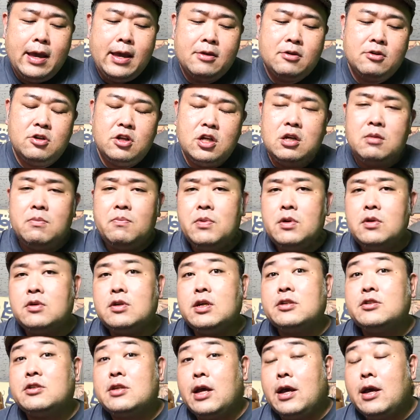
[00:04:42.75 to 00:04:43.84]
グリーンブック
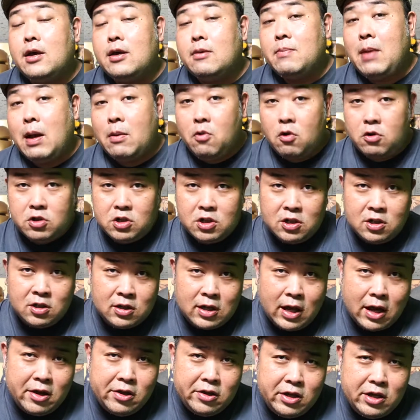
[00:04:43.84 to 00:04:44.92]
ですね。僕実
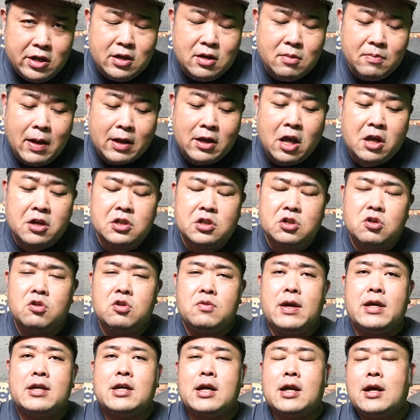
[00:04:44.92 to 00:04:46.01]
際に、劇場に
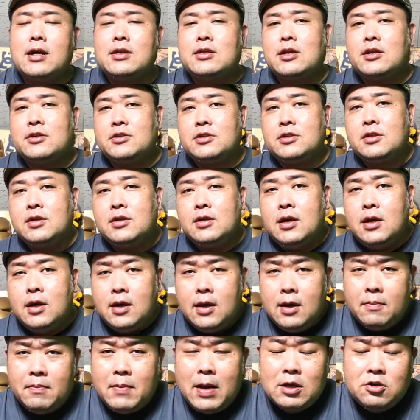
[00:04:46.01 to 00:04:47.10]
は行けなかったです。
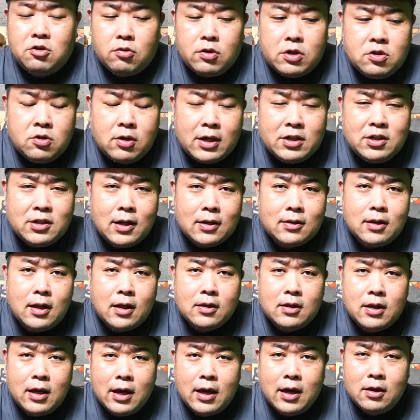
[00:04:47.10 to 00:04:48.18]
ちょっと忙しかった
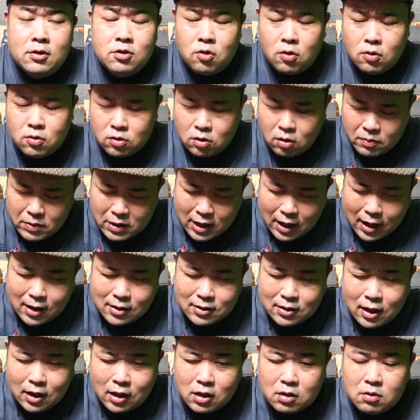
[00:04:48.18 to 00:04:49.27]
んで、ちょっと見たかっ
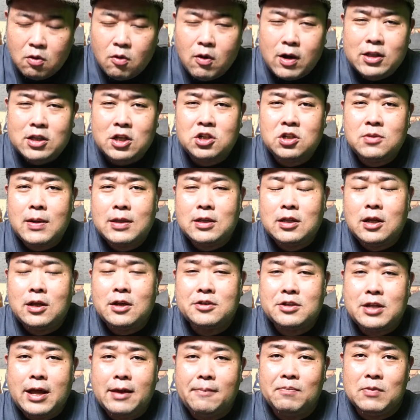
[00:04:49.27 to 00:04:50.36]
たんだけど終わってしまったんで
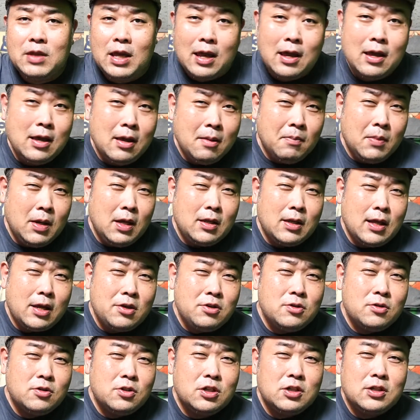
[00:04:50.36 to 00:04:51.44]
すね。で、みんな
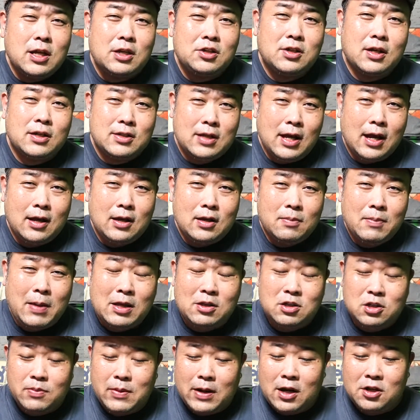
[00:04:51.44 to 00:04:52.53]
友人たちがさ、
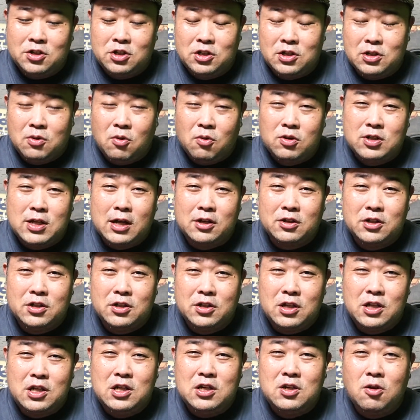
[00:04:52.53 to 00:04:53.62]
素晴らしい、この作品
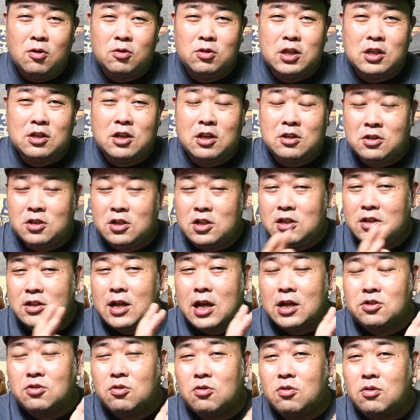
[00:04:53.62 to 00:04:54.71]
いいよって言って、
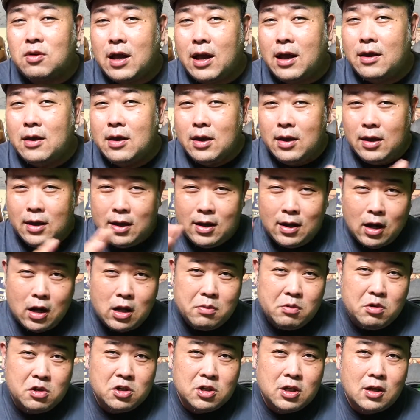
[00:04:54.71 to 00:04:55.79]
ツイッター上とか映画
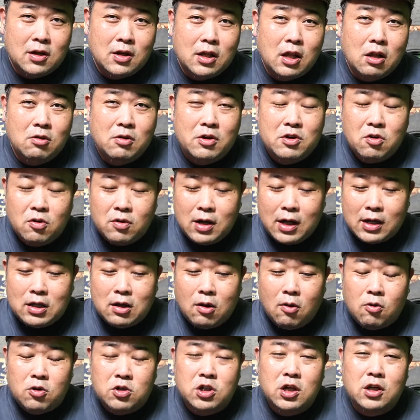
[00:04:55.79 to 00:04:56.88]
レビューしてる方とかいろんな方
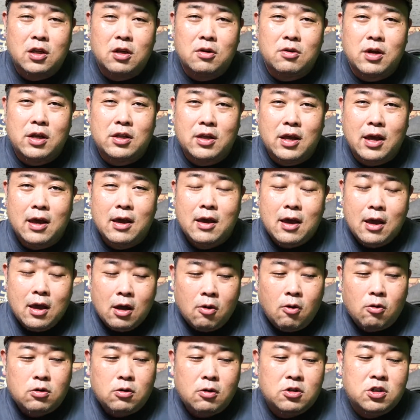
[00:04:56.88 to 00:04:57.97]
が教えてくれて、
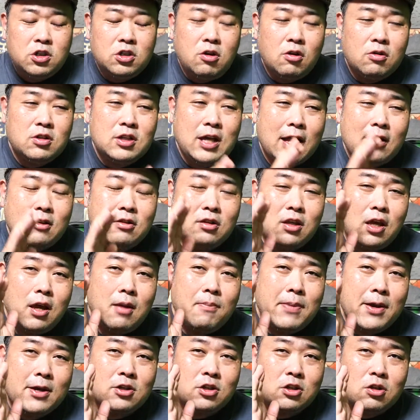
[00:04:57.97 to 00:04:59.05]
今年の暫定
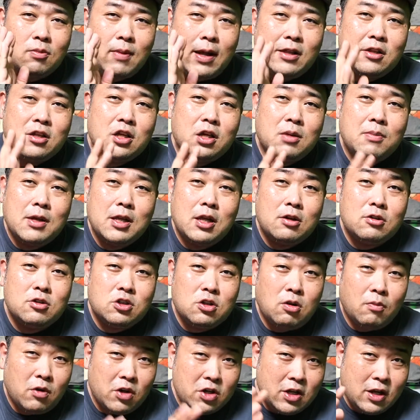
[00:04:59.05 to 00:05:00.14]
ベスト1に決めてる
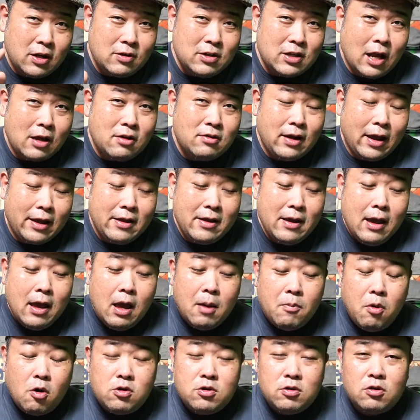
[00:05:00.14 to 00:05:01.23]
人もいたぐらい、
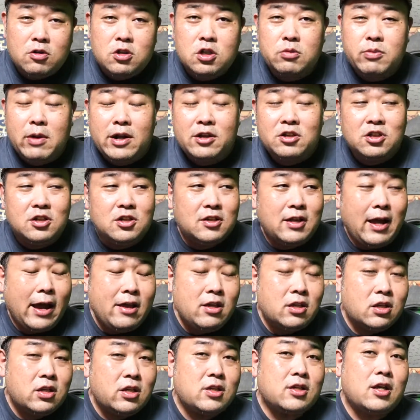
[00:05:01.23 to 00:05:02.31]
僕の素晴らしい大
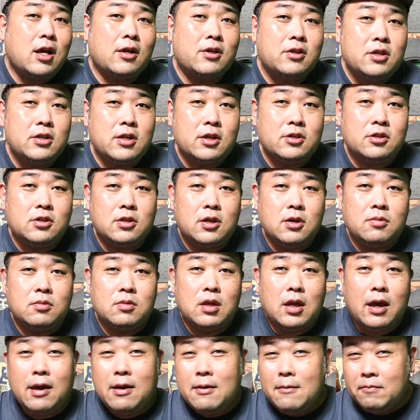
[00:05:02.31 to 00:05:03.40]
好きな作品ですって言っ
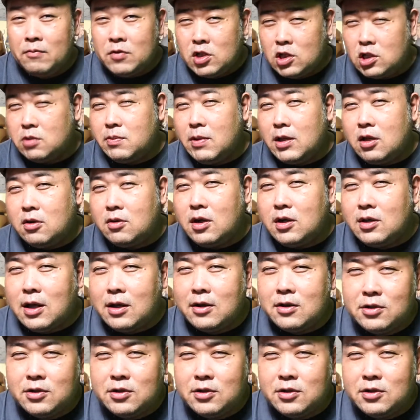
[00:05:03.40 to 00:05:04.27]
て、勧めてくれたん